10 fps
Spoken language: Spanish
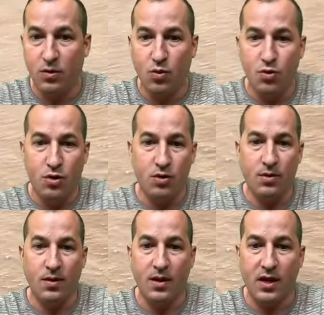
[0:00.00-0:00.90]
Uno,
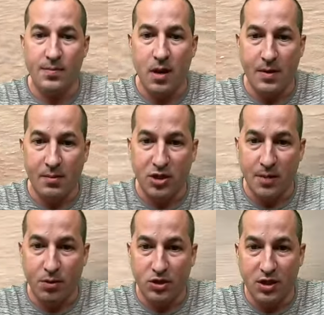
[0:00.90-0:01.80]
Cambiamos por la munición
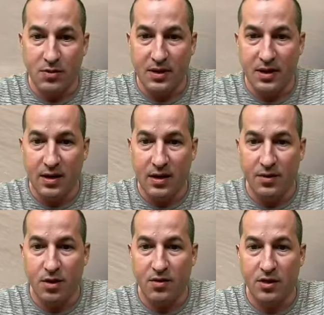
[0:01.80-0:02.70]
explosiva.
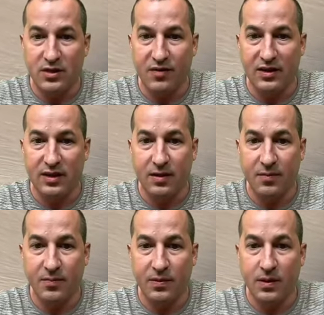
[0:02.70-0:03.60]
No, no hace falta.
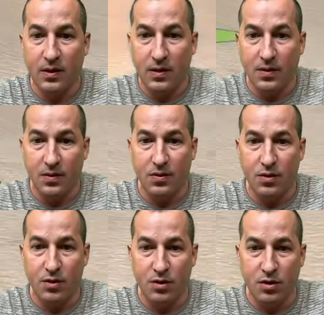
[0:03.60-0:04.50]

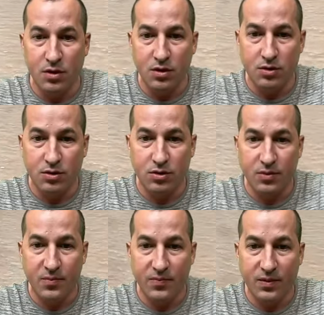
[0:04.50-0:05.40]
Dos,
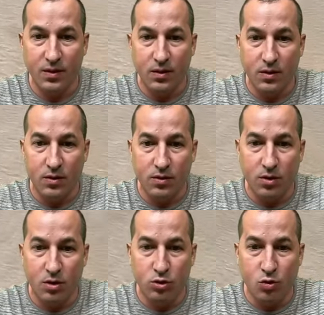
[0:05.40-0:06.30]

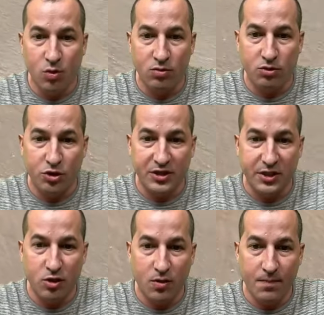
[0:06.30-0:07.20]
dos, Un
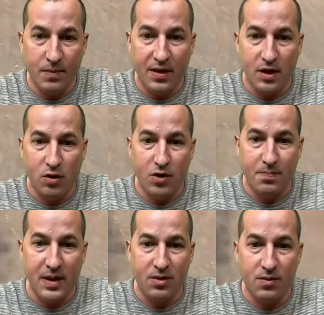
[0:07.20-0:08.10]
choquecito para dejarlo un
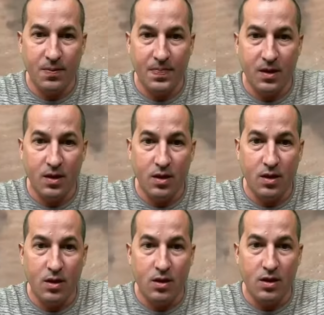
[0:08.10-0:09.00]
disparo.
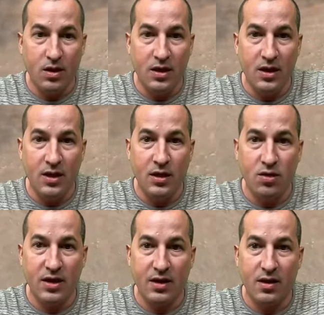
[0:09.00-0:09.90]
Y ok.
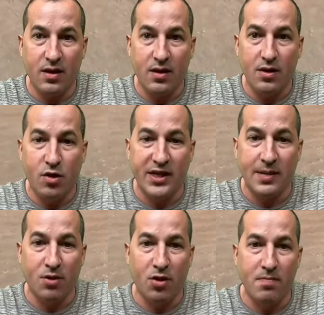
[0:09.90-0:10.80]
Nos
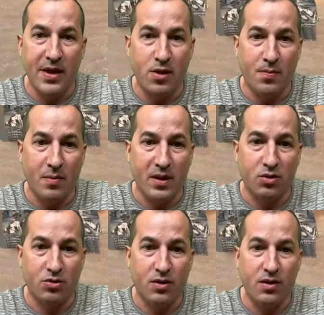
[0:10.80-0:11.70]
quitamos los dos medios por lo
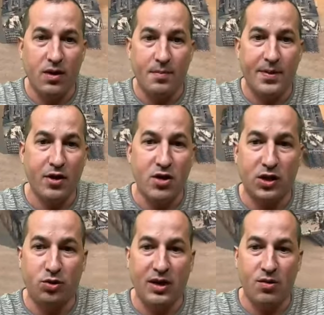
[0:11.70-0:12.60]
menos. Pero ellos
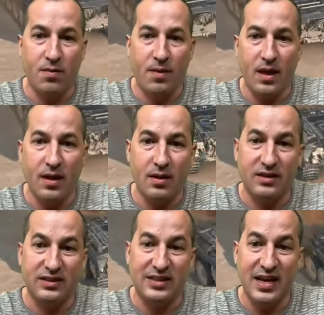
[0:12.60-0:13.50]
capturaron
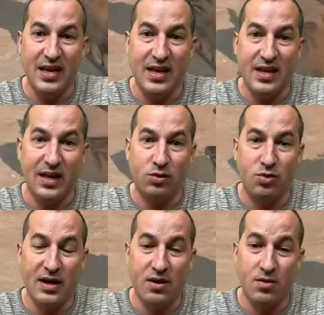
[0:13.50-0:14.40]
C y
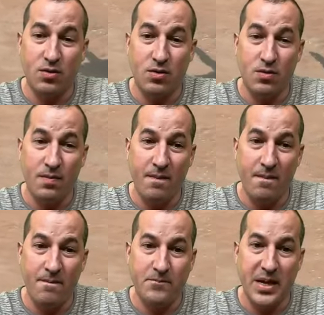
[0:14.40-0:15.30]

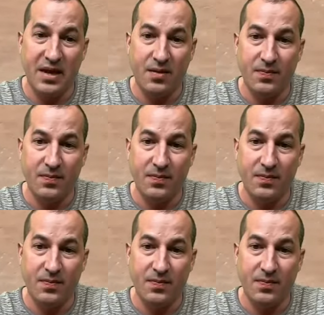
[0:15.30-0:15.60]
capturaron B.